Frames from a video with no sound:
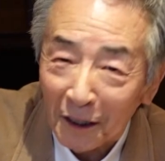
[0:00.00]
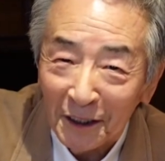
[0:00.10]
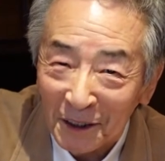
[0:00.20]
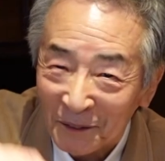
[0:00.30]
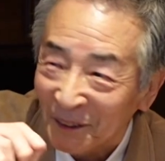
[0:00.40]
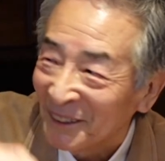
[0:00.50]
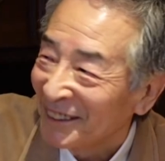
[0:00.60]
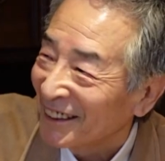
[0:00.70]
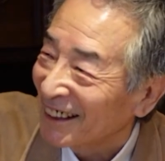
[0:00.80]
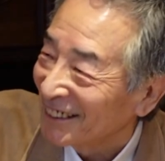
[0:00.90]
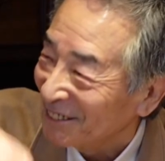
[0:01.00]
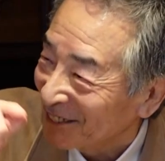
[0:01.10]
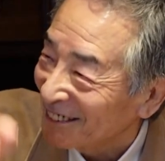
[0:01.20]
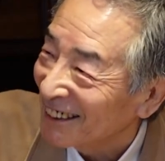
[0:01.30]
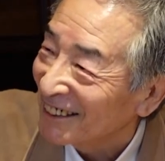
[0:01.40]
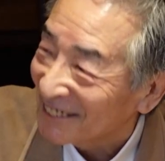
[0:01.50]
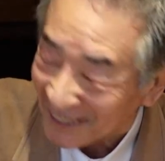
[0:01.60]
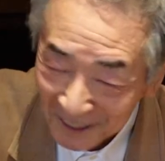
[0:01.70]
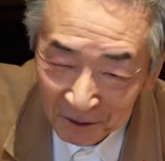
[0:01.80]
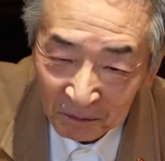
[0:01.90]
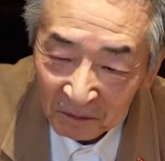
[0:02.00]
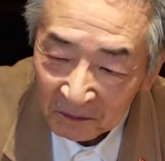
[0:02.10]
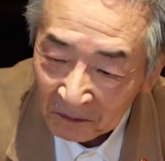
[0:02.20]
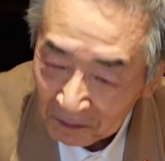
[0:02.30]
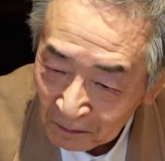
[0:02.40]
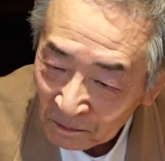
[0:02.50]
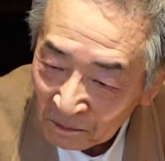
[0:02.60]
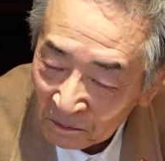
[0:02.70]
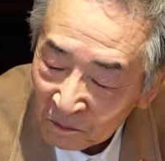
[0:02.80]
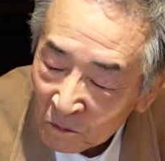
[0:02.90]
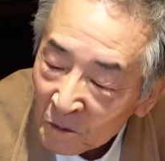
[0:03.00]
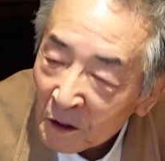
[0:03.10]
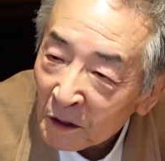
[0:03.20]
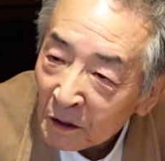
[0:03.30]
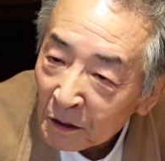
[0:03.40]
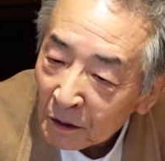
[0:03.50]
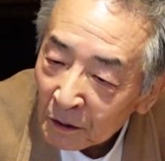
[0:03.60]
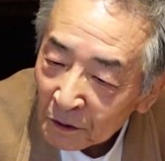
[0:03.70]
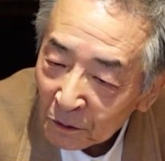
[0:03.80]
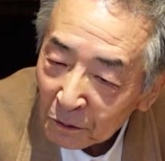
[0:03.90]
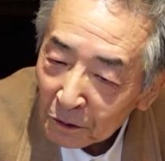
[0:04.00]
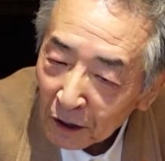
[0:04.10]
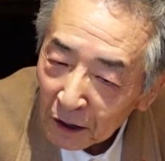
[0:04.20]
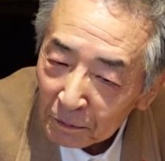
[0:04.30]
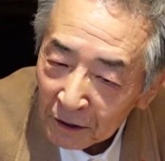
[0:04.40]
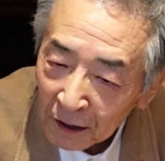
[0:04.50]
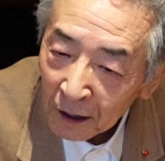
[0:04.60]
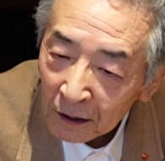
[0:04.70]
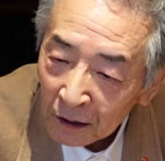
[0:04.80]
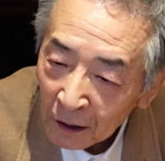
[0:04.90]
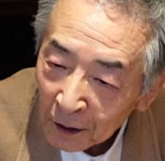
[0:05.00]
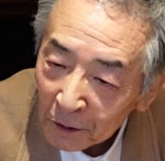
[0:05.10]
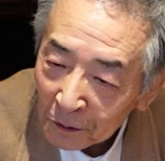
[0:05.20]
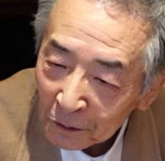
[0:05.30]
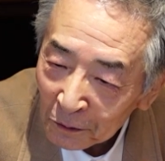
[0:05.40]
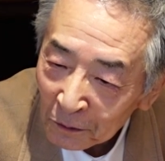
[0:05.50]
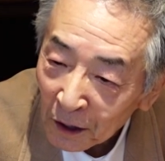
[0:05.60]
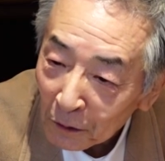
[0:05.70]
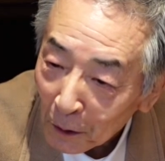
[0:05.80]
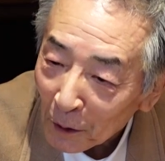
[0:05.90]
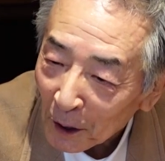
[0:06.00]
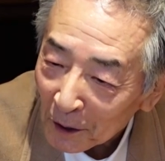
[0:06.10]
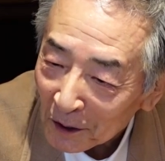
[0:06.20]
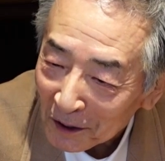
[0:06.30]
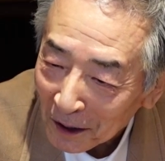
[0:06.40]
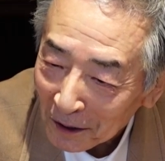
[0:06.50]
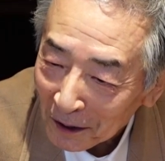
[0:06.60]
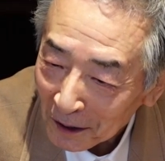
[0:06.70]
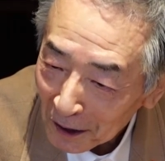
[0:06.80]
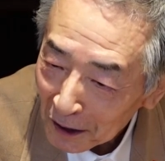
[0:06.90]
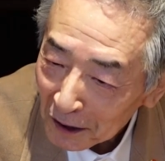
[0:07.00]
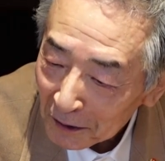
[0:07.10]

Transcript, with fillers: 書いても書けるぐらいですね言いますよね、うん、そういうタイプじゃいんだなっていうことぐらいは分かってきたかな